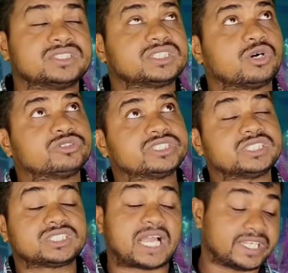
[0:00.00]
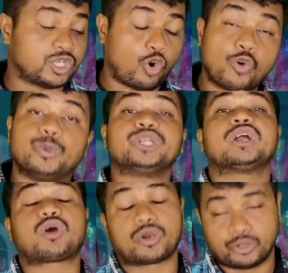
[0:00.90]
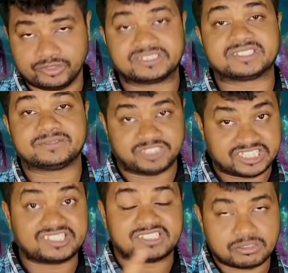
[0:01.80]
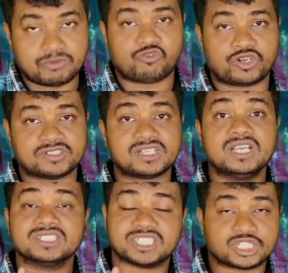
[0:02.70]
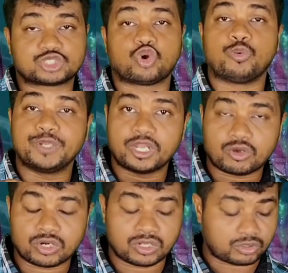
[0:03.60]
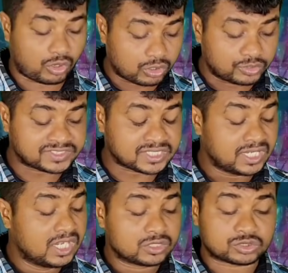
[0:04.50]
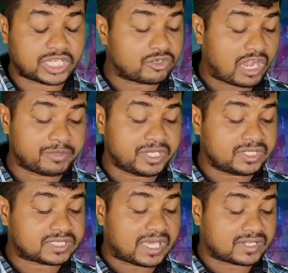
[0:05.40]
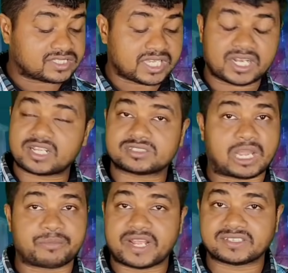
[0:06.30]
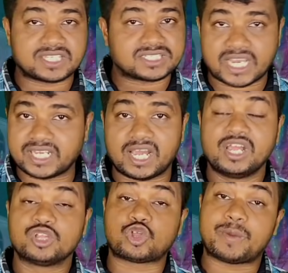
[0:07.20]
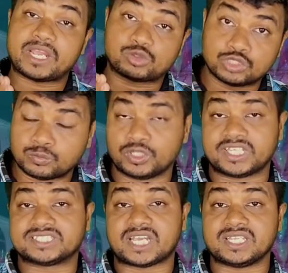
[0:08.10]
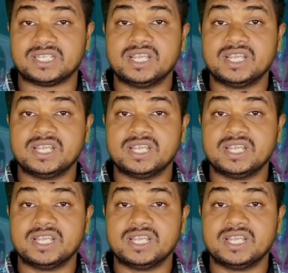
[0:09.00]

যেটা হচ্ছে যে তাকে দিয়ে অভিনয় করানো হয়েছে যে সিসিটিভি ফুটেজ সেটা হচ্ছে অভিনয় করানো করানো হয়েছে তো যাই হোক আমি তার চেহারাটা সামনে আনতে চাই না তবে এতটুকু বলতে চাই